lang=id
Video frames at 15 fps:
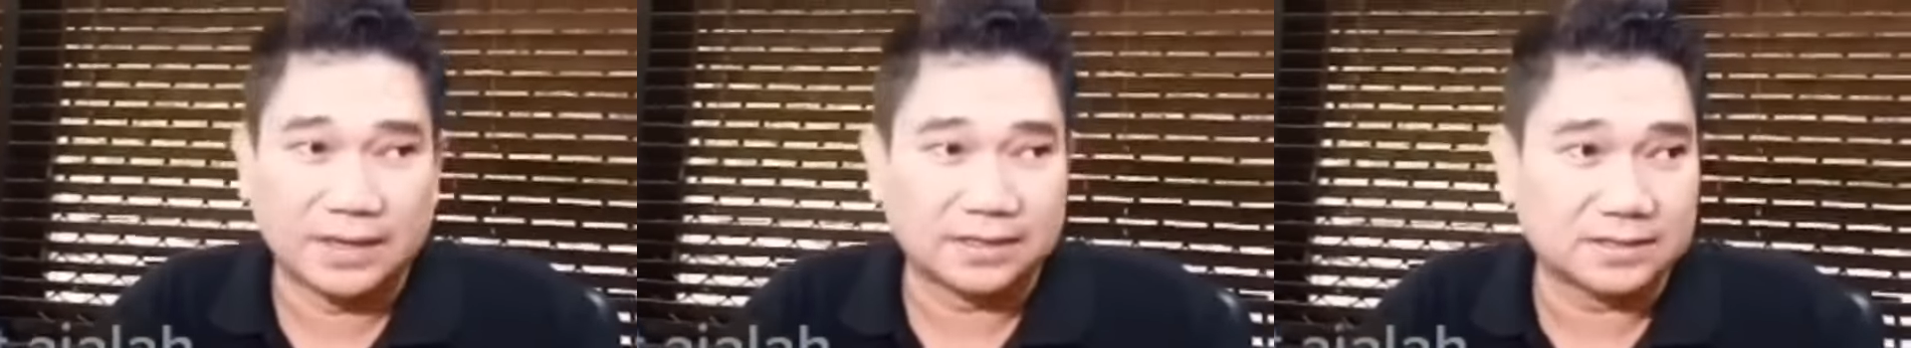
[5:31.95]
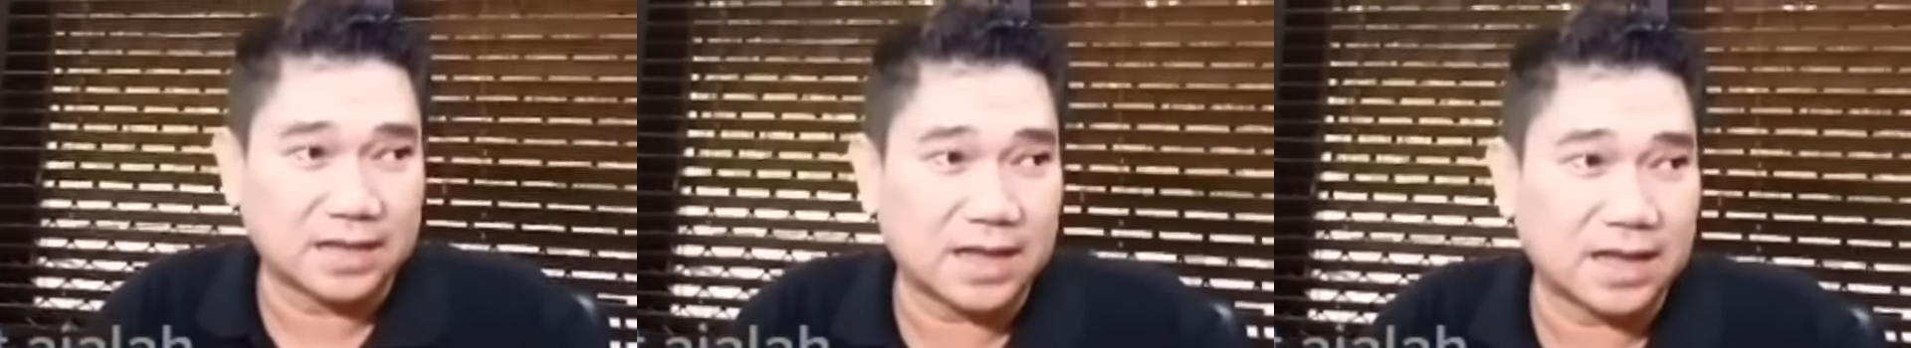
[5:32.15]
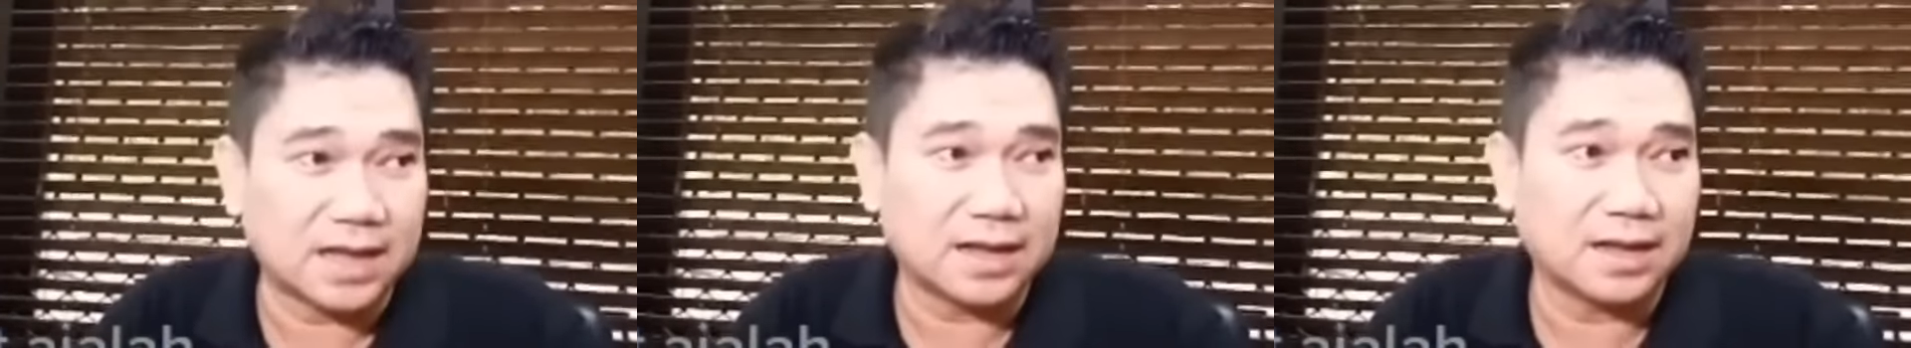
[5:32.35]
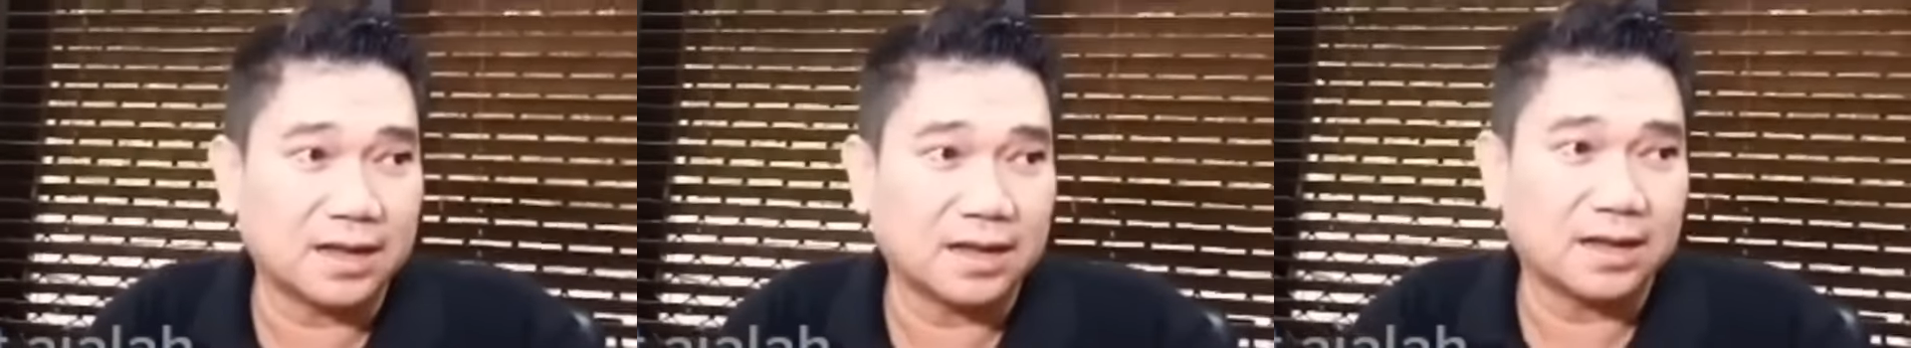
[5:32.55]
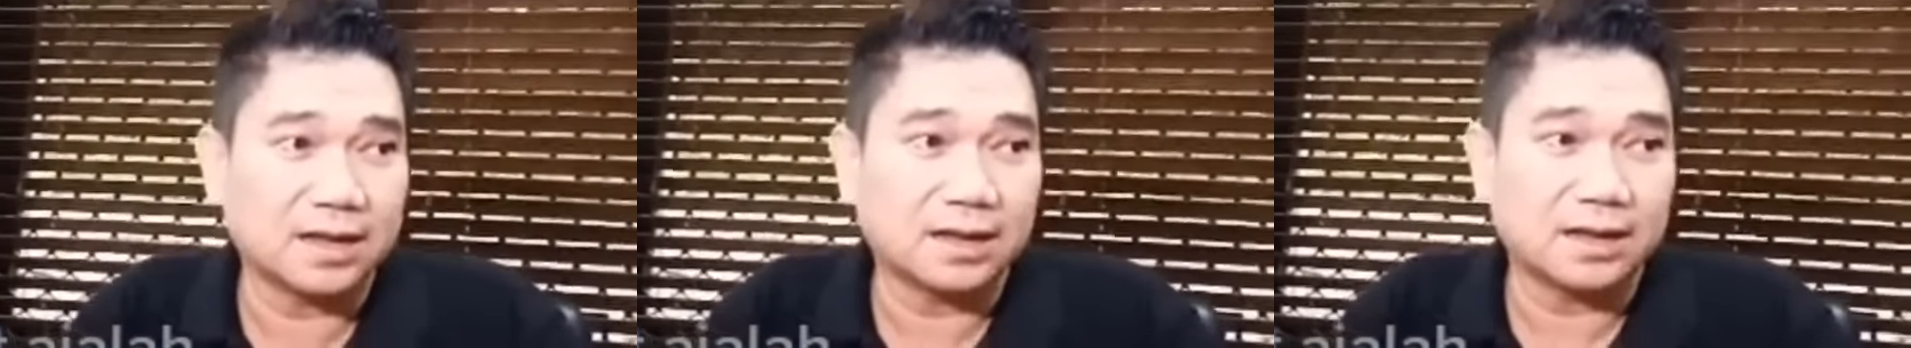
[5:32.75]
Lubis yang
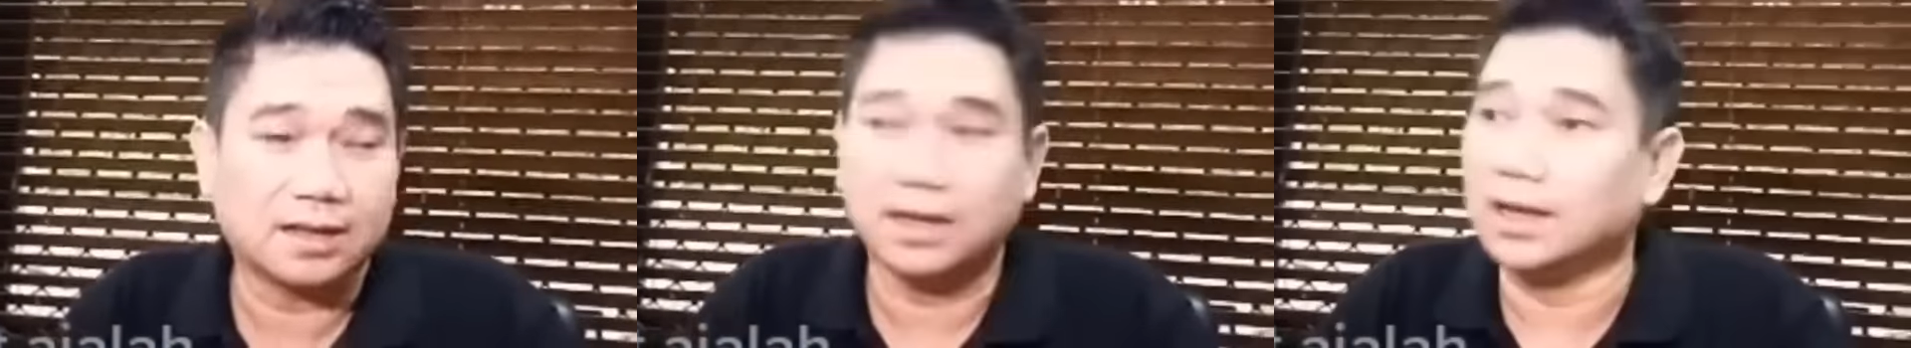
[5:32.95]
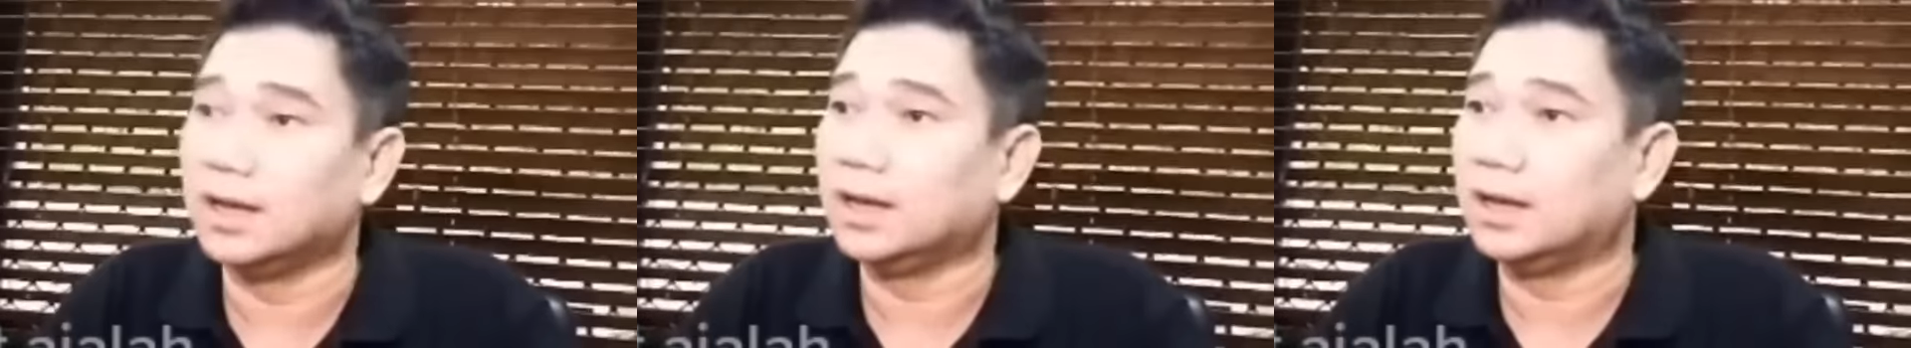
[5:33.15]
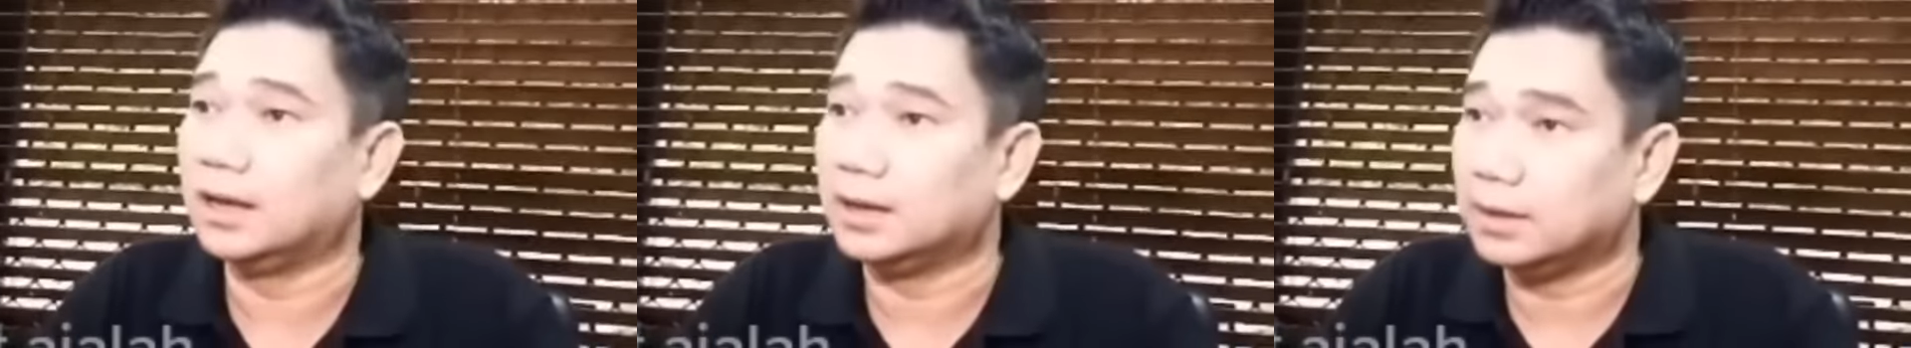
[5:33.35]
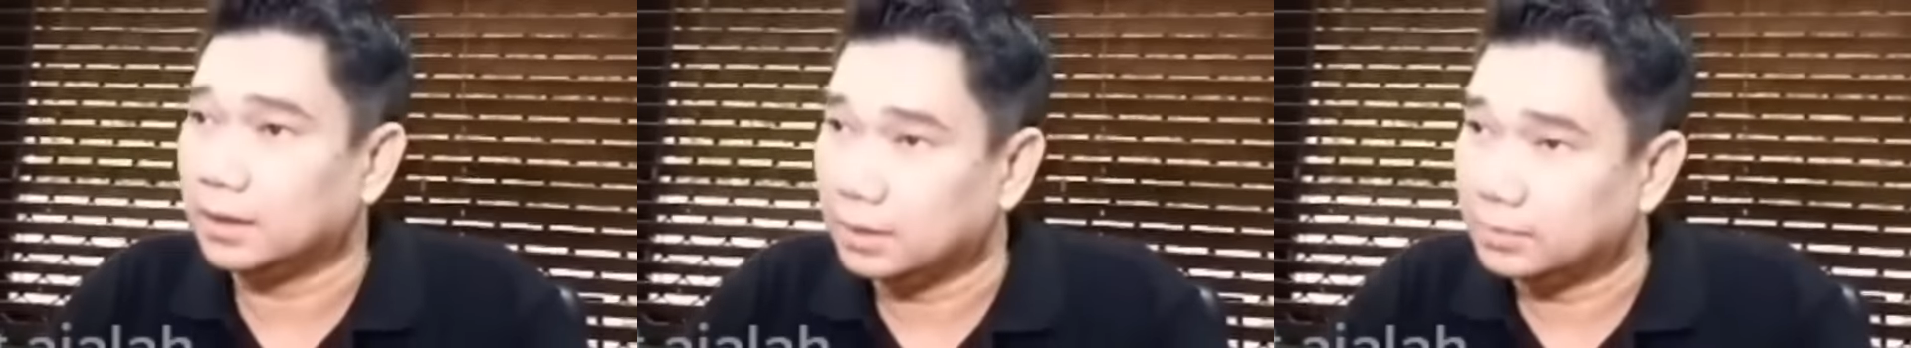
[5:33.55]
mengatakan bahwa